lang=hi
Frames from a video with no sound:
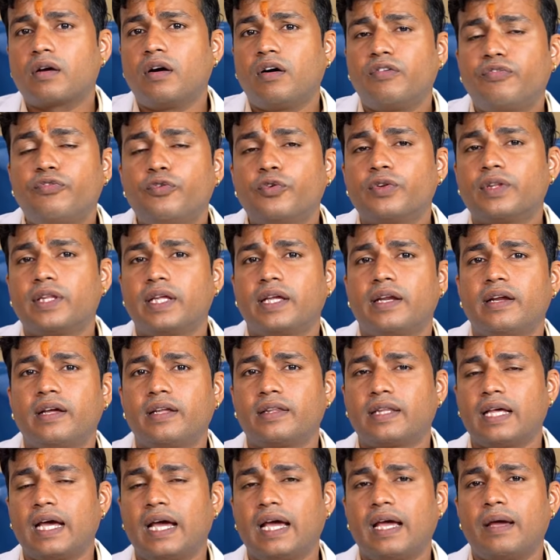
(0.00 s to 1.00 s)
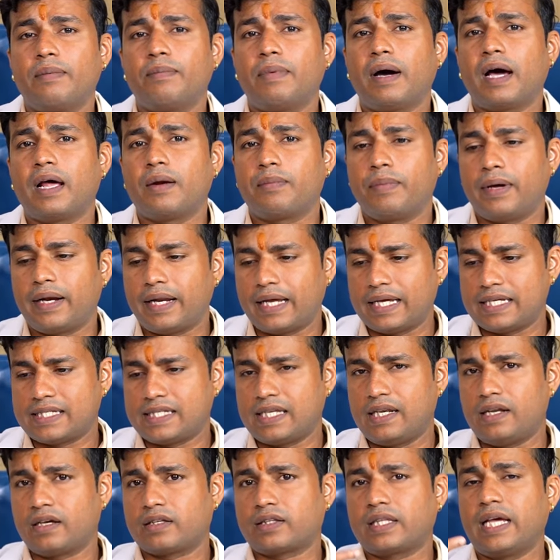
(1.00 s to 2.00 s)
कफ होते रहता है बार बार
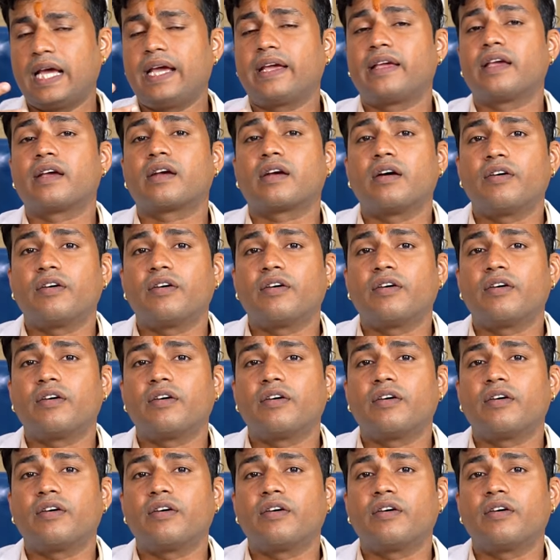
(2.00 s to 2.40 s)
ऐसे लगता है कि